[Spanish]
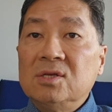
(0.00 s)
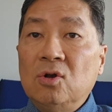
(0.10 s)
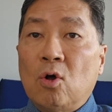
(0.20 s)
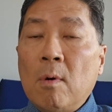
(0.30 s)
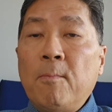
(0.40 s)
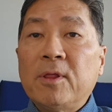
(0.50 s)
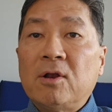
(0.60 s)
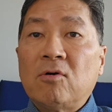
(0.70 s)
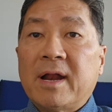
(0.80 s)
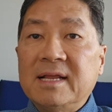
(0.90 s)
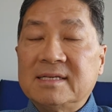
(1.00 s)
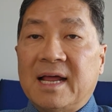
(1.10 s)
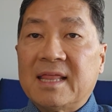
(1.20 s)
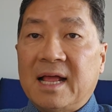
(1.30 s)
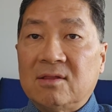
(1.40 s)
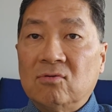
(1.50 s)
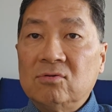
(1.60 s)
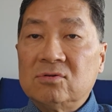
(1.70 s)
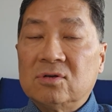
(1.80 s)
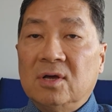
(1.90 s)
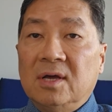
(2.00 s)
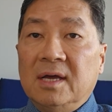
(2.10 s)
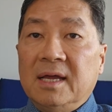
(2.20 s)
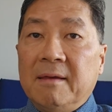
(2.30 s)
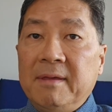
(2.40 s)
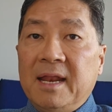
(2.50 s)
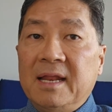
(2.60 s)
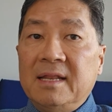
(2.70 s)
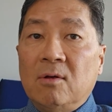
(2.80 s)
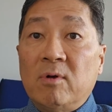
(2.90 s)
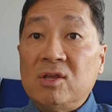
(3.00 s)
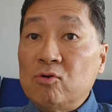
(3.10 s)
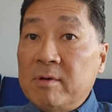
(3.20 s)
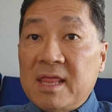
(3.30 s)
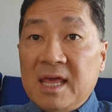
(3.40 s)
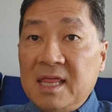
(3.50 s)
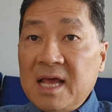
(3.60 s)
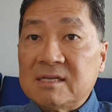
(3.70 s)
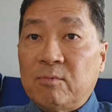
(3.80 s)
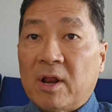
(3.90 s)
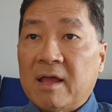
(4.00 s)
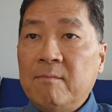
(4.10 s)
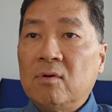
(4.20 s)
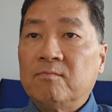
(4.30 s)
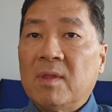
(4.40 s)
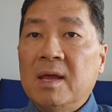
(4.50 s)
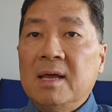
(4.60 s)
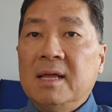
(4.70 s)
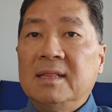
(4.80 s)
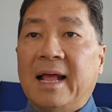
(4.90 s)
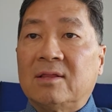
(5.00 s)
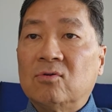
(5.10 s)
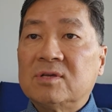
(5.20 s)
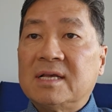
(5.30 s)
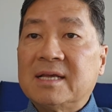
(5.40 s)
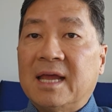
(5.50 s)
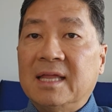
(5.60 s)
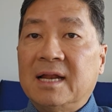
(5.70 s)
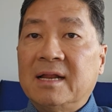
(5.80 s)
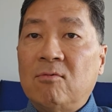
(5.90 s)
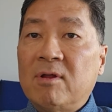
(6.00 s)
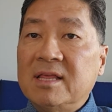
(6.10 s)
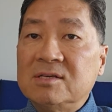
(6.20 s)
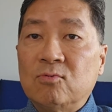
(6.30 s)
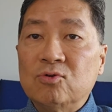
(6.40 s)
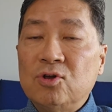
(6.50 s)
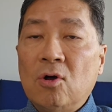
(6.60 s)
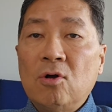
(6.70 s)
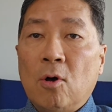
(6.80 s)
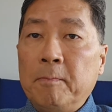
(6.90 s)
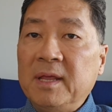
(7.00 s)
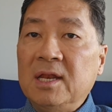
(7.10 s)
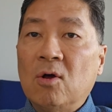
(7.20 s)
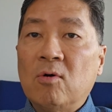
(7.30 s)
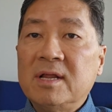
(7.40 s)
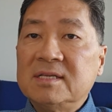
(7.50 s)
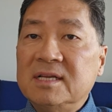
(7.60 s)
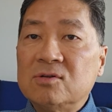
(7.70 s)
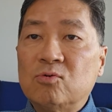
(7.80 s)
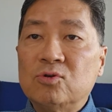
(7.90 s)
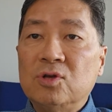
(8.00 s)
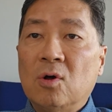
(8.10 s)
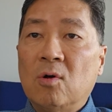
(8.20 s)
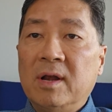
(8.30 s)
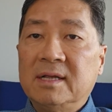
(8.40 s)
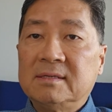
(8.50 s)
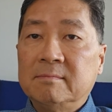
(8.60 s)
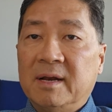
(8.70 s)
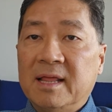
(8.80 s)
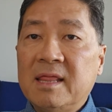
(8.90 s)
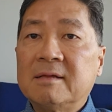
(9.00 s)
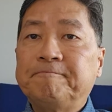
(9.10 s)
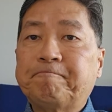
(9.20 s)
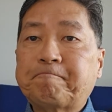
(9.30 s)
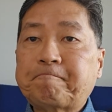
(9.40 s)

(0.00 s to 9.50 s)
sino cómo poder organizar datos que vienen de una lluvia de ideas, por ejemplo. Datos que se generan en una discusión, opiniones, discusiones, ¿verdad?